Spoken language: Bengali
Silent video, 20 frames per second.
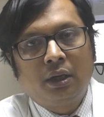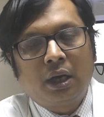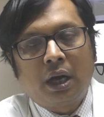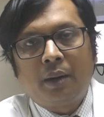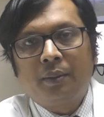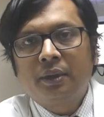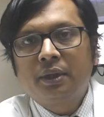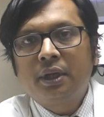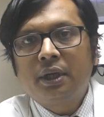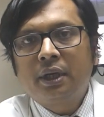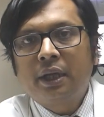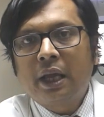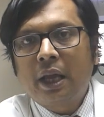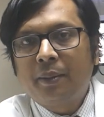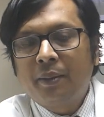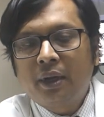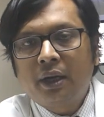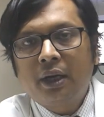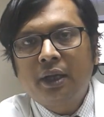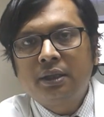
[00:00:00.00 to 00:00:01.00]
আমাদের
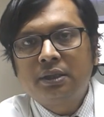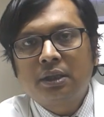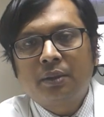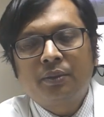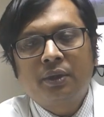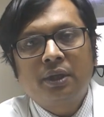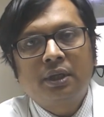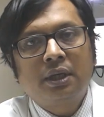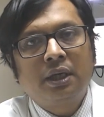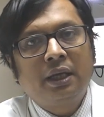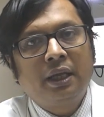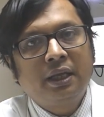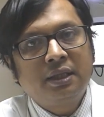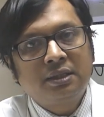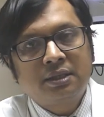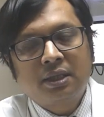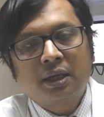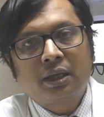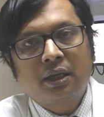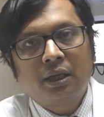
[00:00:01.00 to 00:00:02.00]
ক্যামেরায় যেমন একটি
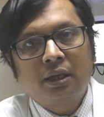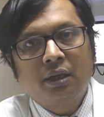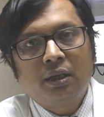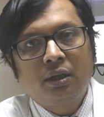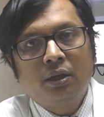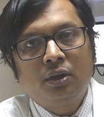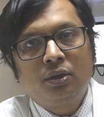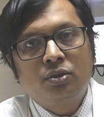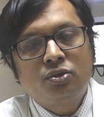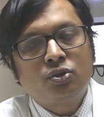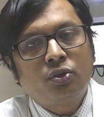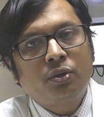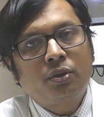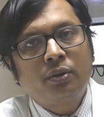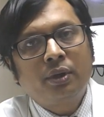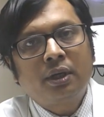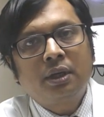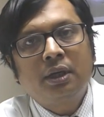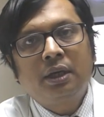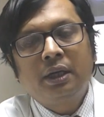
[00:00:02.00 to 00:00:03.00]
লেন্স থাকে
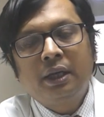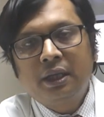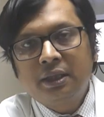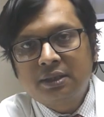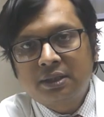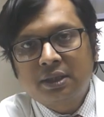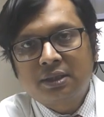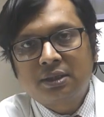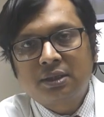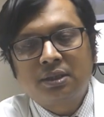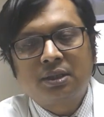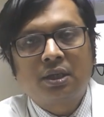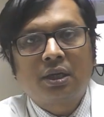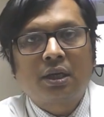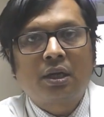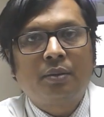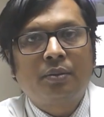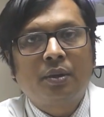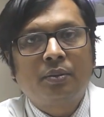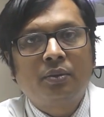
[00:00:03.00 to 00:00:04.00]
চোখেরও একটা লেন্স আছে
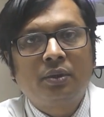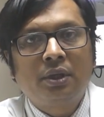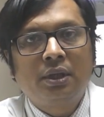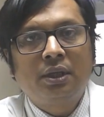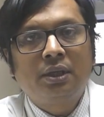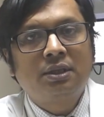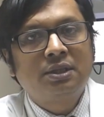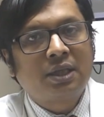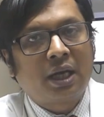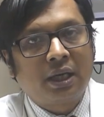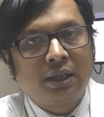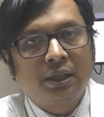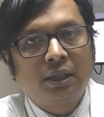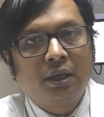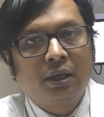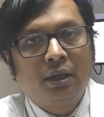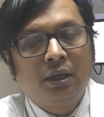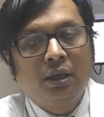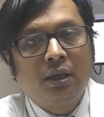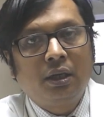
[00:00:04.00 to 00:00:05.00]
যেটাকে আমরা বলি ছানি
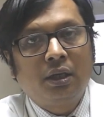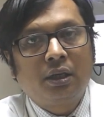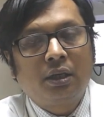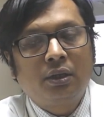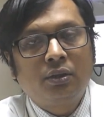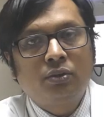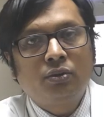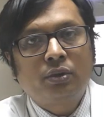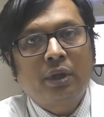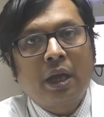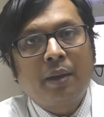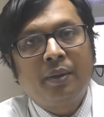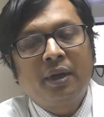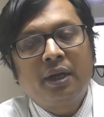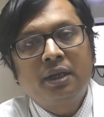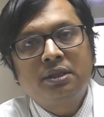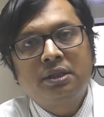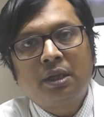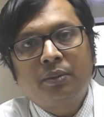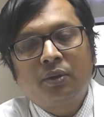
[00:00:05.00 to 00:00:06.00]
কিন্তু
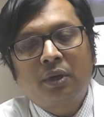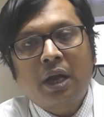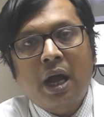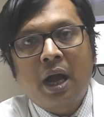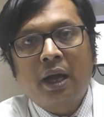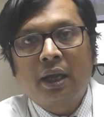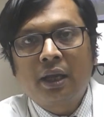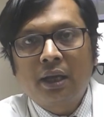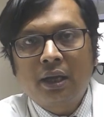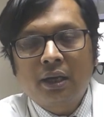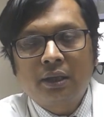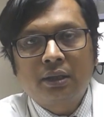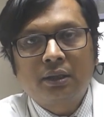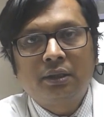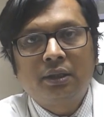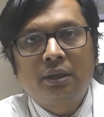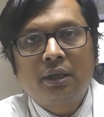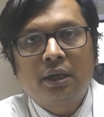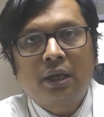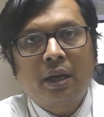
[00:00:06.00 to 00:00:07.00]
ক্যামেরায় যেমন আগেকার
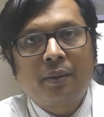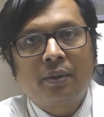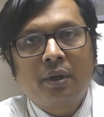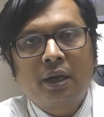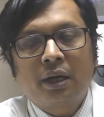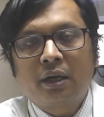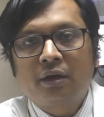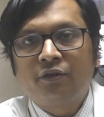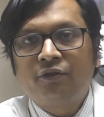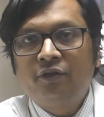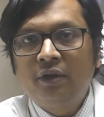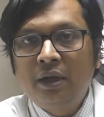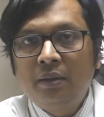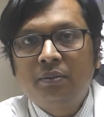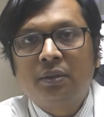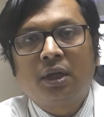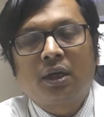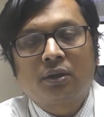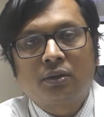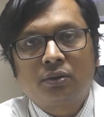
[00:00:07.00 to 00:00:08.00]
দিনের ক্যামেরায় একটা ফিল্ম
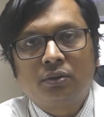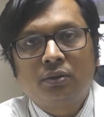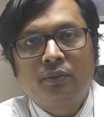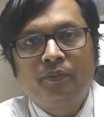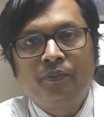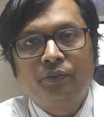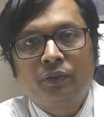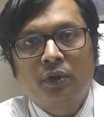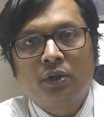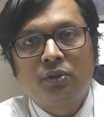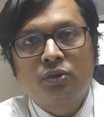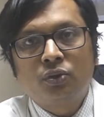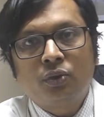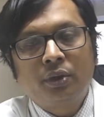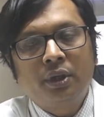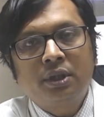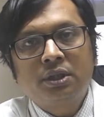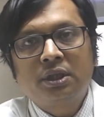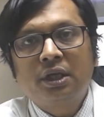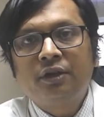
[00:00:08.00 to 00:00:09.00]
থাকতো
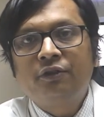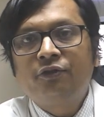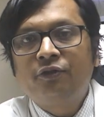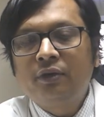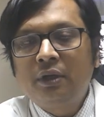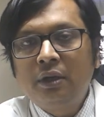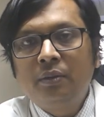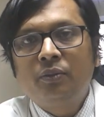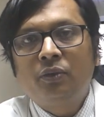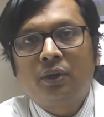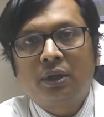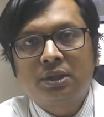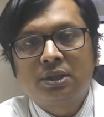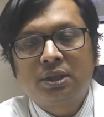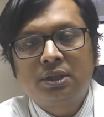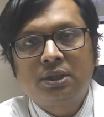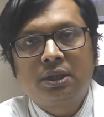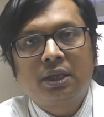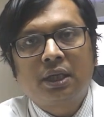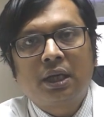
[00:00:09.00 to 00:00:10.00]
চোখের সেই ফিল্মও
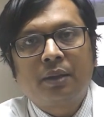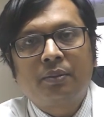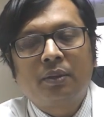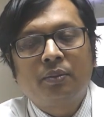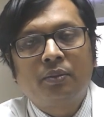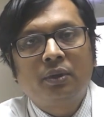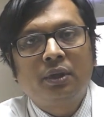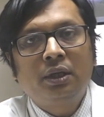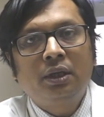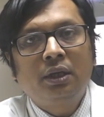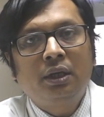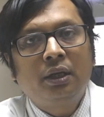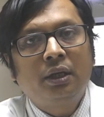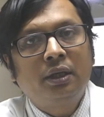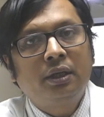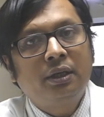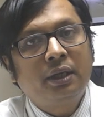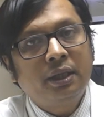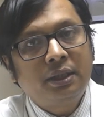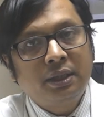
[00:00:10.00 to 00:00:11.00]
আছে যেটাকে আমরা বলি
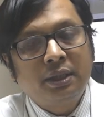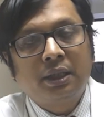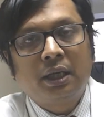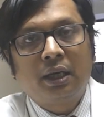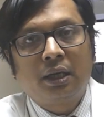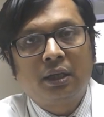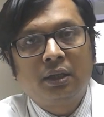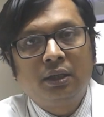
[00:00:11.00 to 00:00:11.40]
রেটিনা